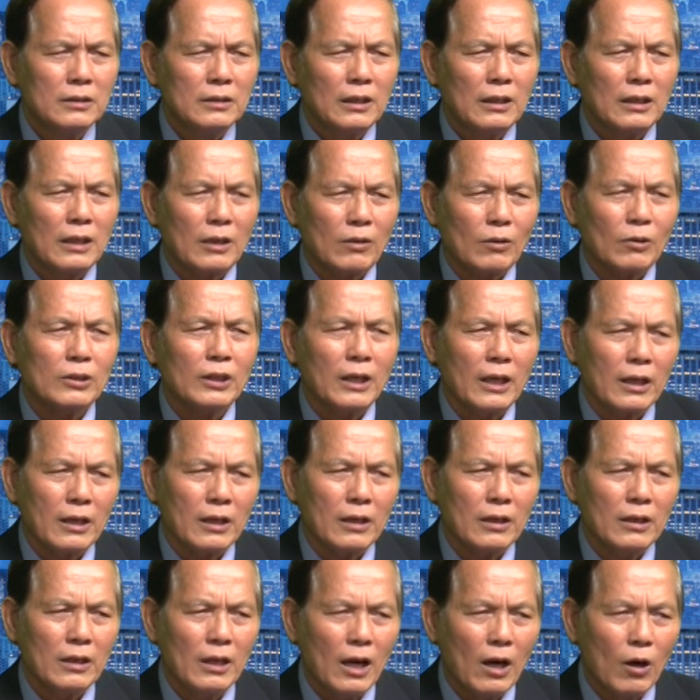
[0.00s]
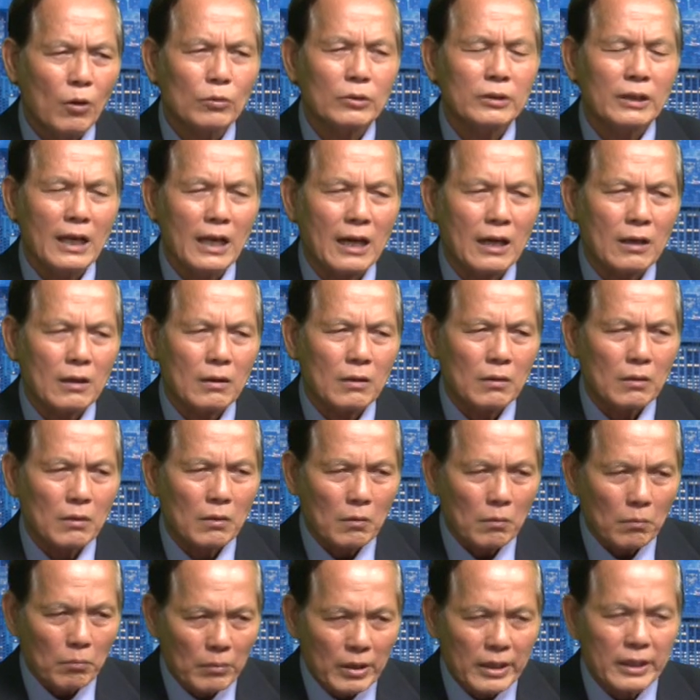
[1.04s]
là có thể ông ta
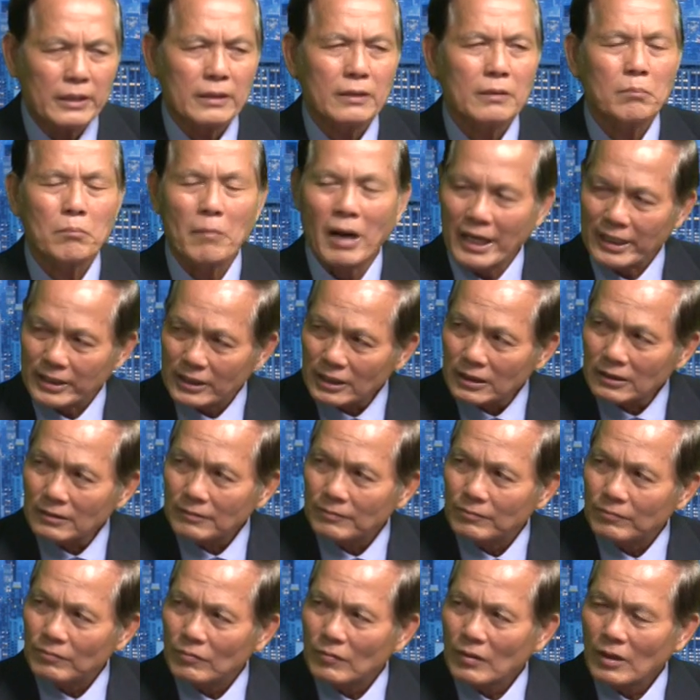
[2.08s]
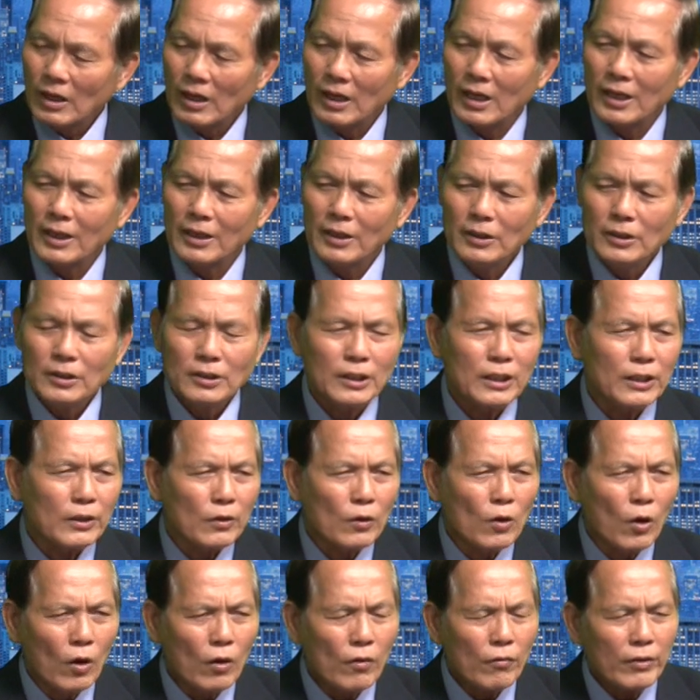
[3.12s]
bị bài chức à, thì
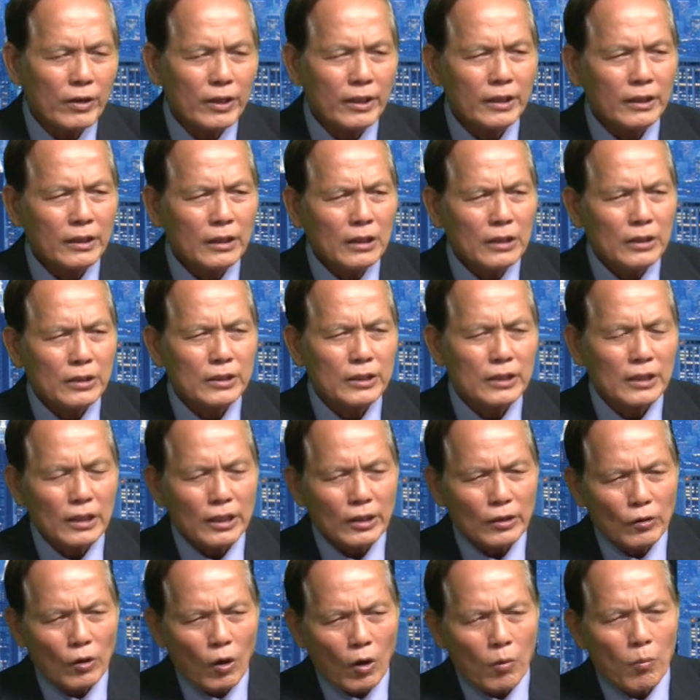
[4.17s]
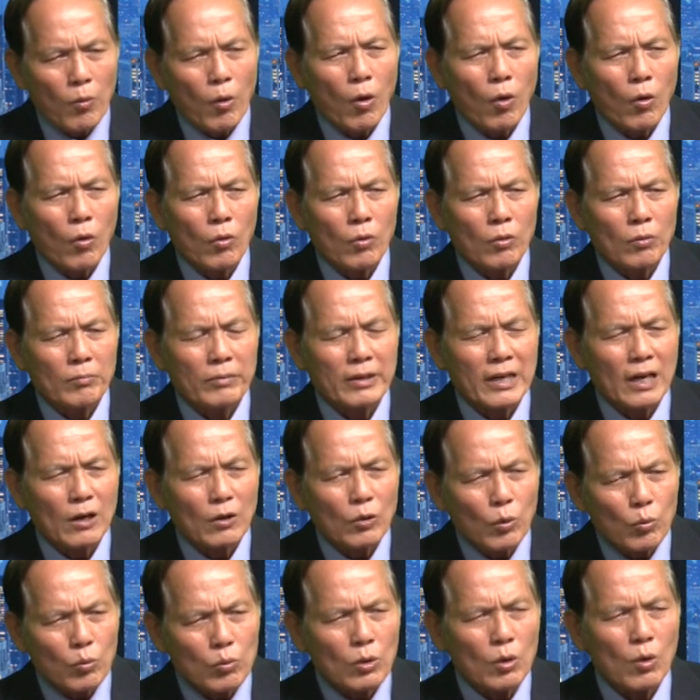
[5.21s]
đối với những cái nội bộ đang
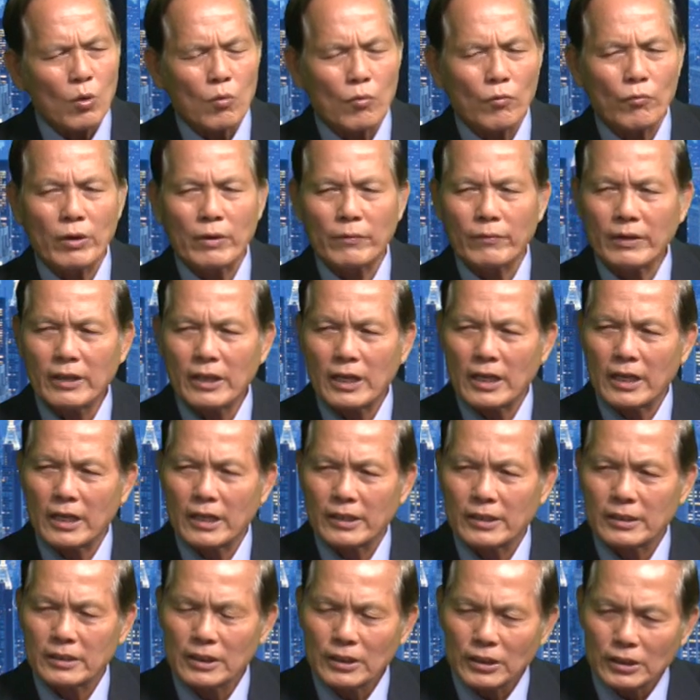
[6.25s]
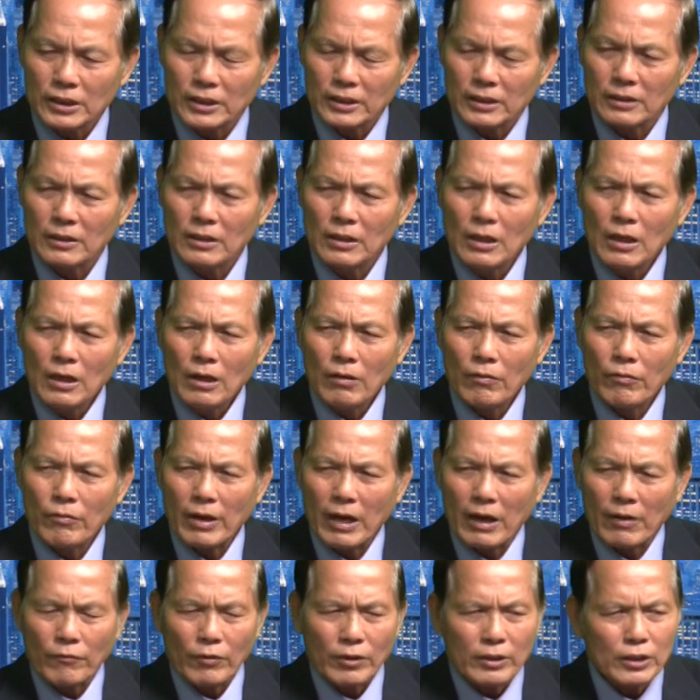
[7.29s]
lúng củng về vấn đề chính trị
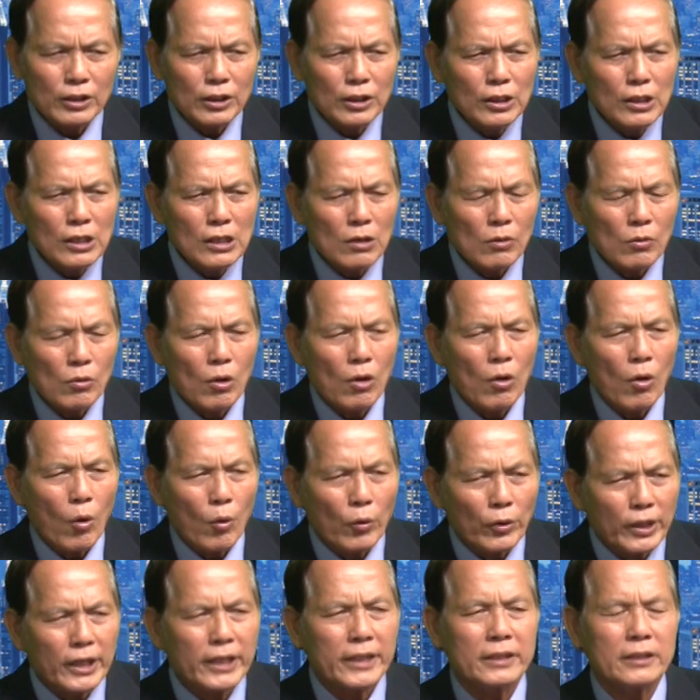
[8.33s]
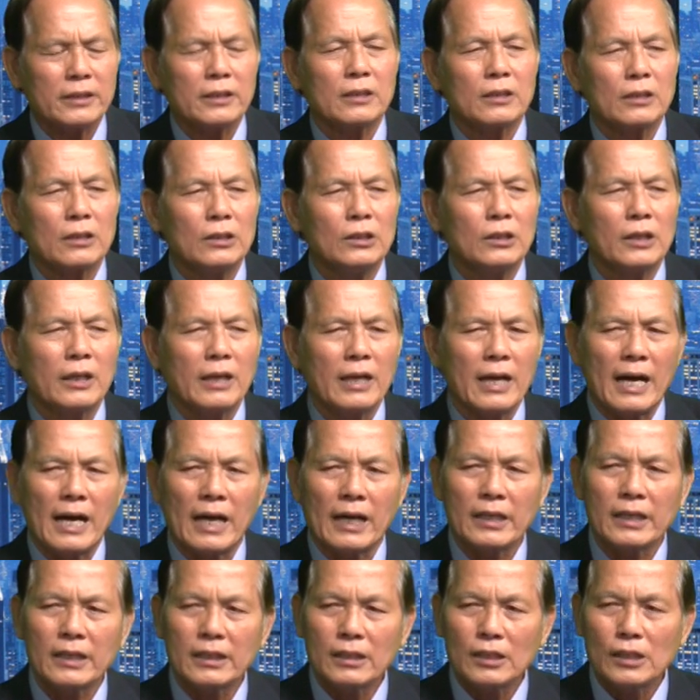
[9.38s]
và vẫn chưa có ổn định được cả
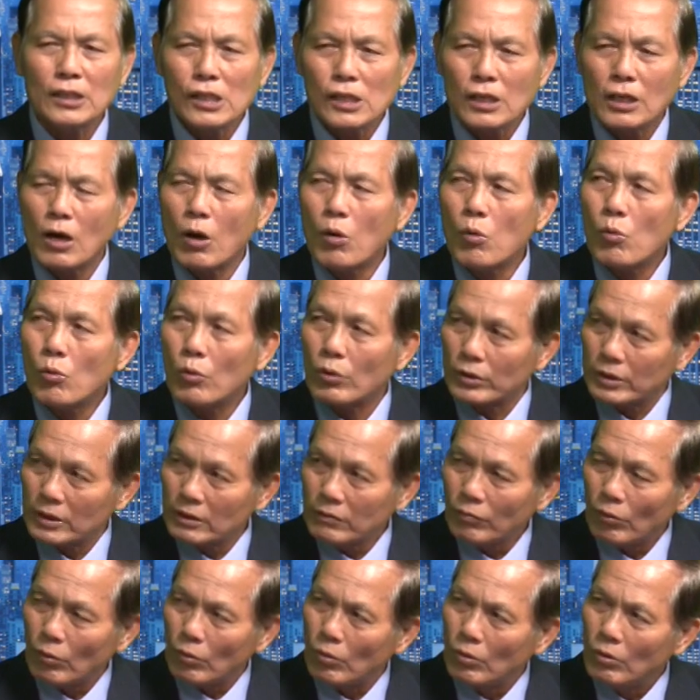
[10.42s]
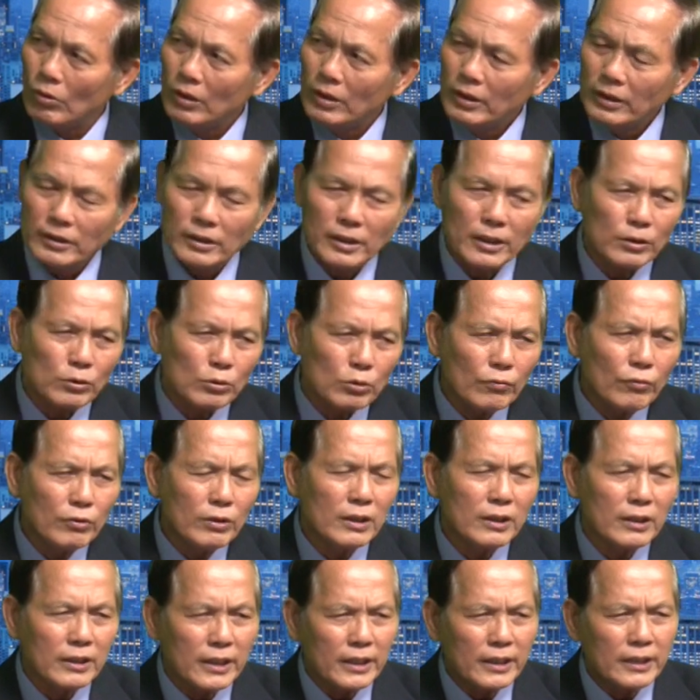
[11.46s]
cái cơ cấu của chính phủ thì sư
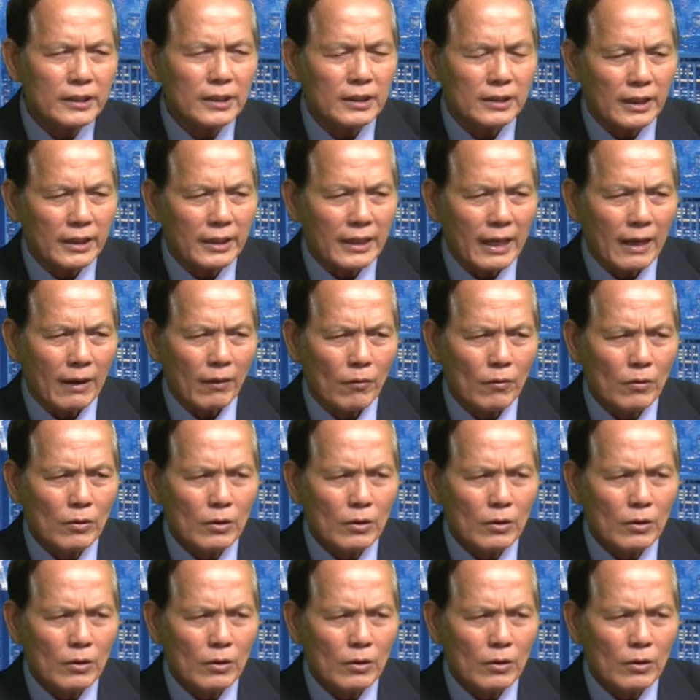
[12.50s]
Phương nghĩ như thế nào